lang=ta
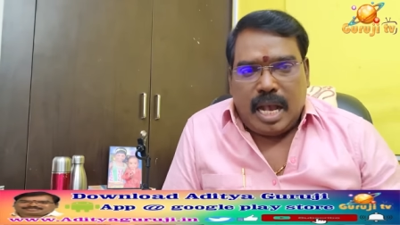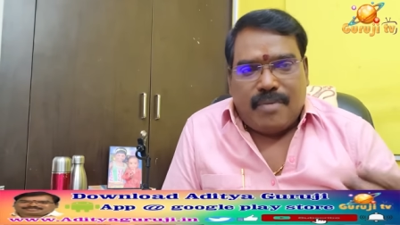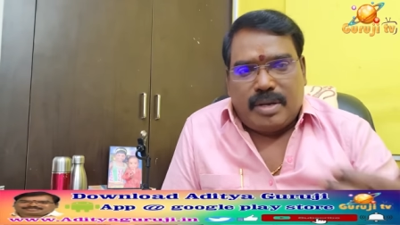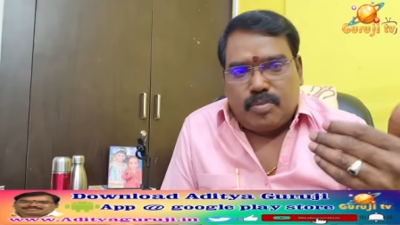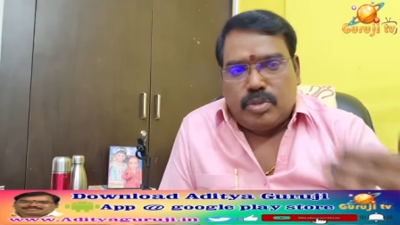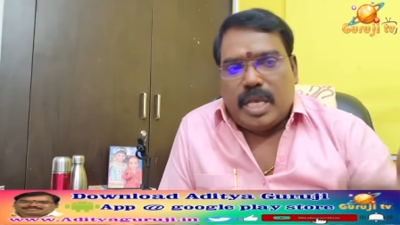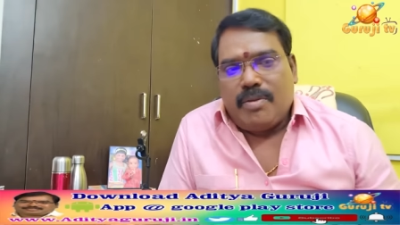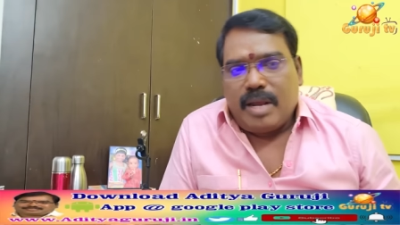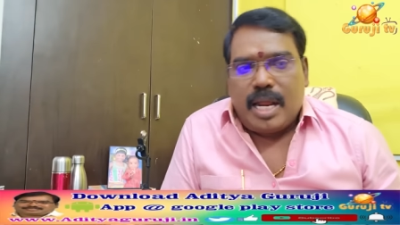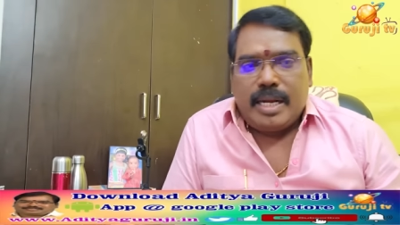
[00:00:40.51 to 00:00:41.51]
அவர்
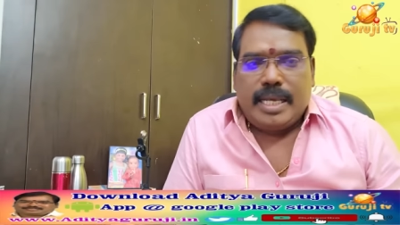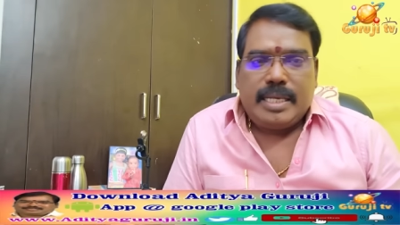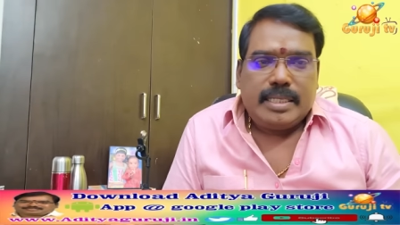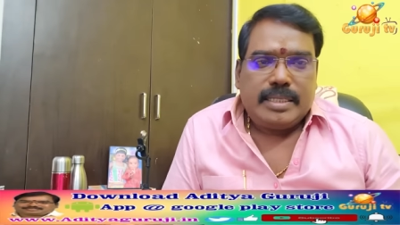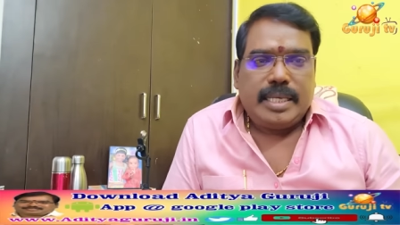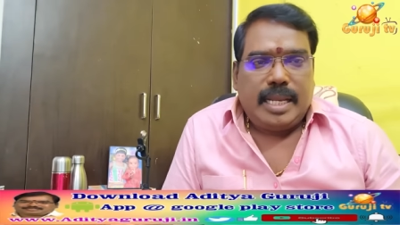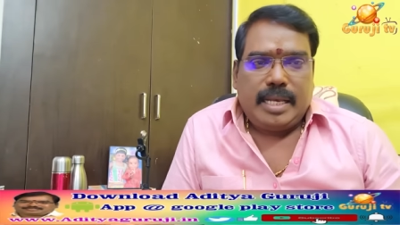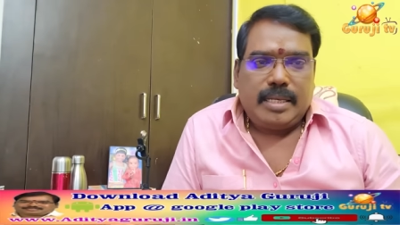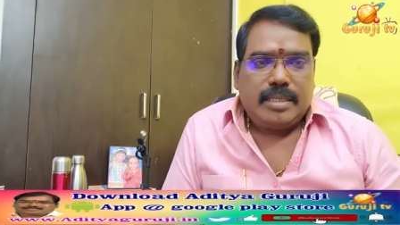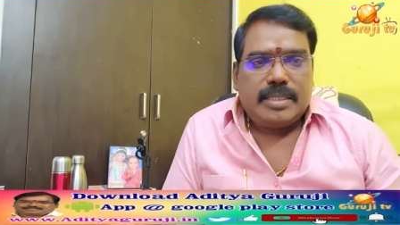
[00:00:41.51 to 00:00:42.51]
முதல்வரான சில
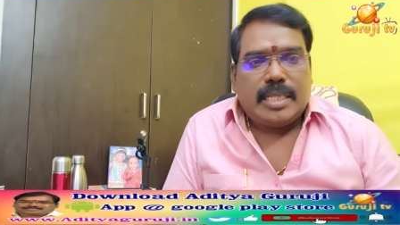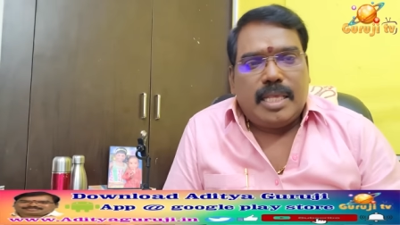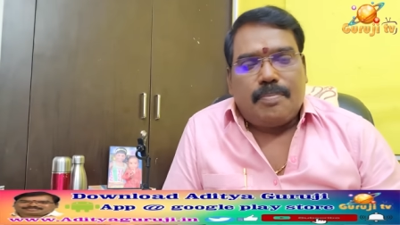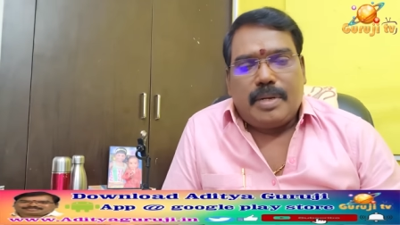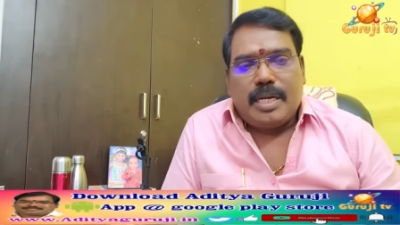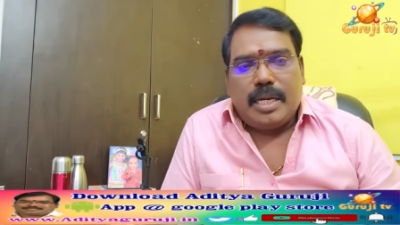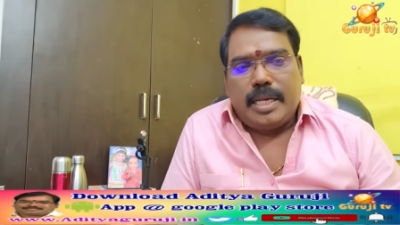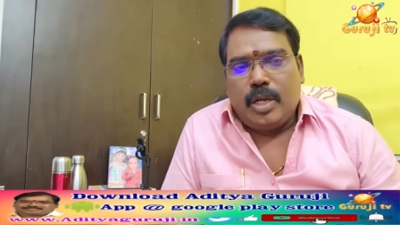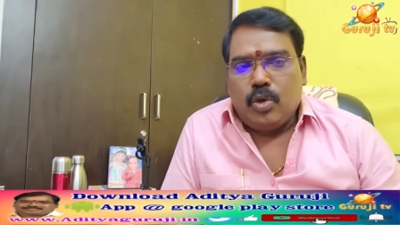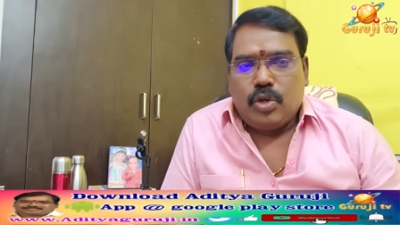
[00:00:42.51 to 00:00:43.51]
சந்தர்ப்பங்கள்
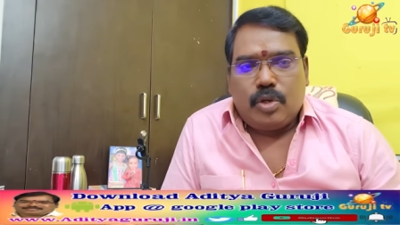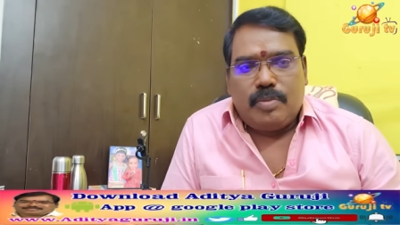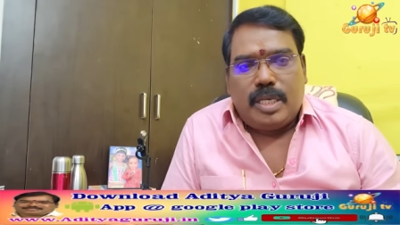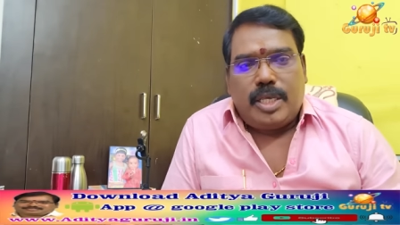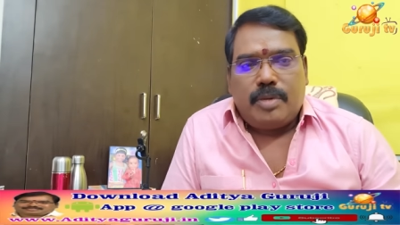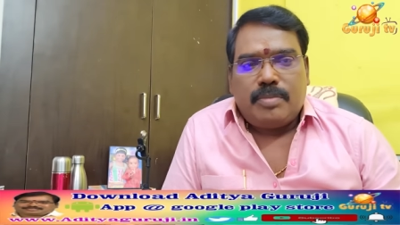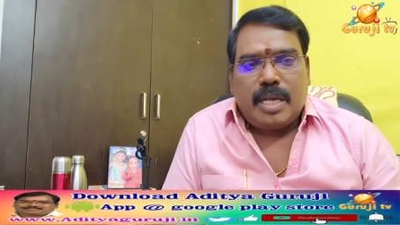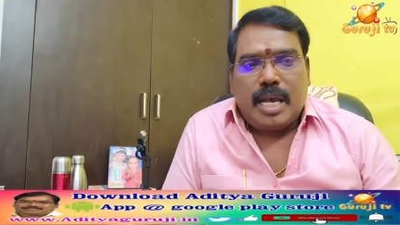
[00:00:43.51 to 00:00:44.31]
எல்லோருக்கும் தெரியும்